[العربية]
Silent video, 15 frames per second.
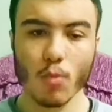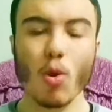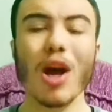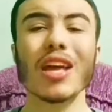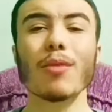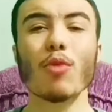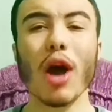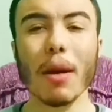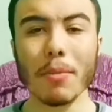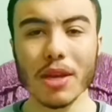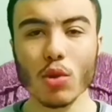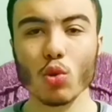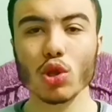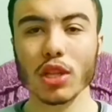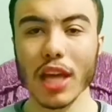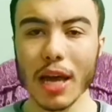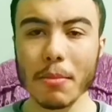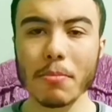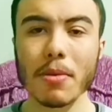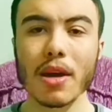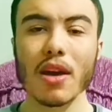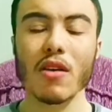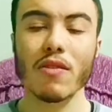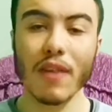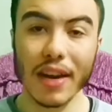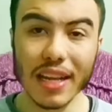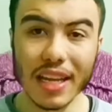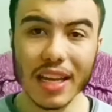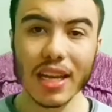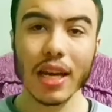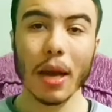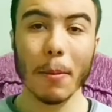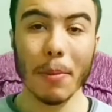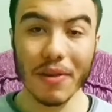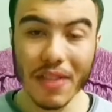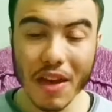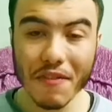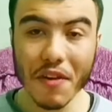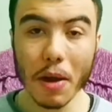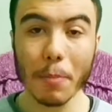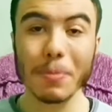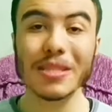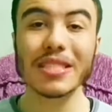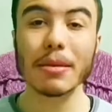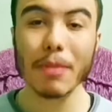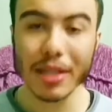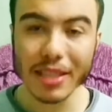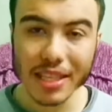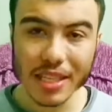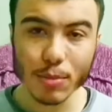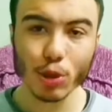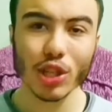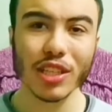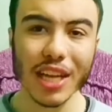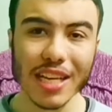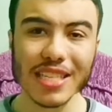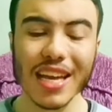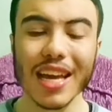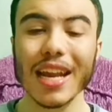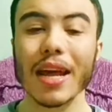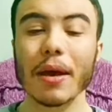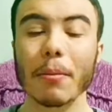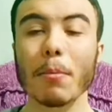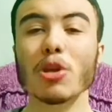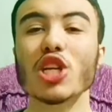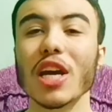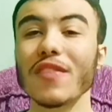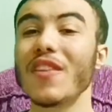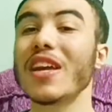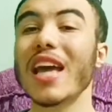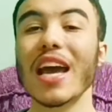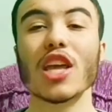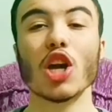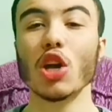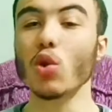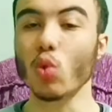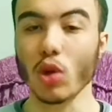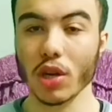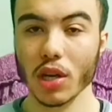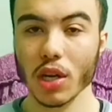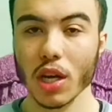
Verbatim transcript: مهاجم وهمي قدام فريق بيدافع باستماته زي منطقه الجزاء مش هيديك اي حلول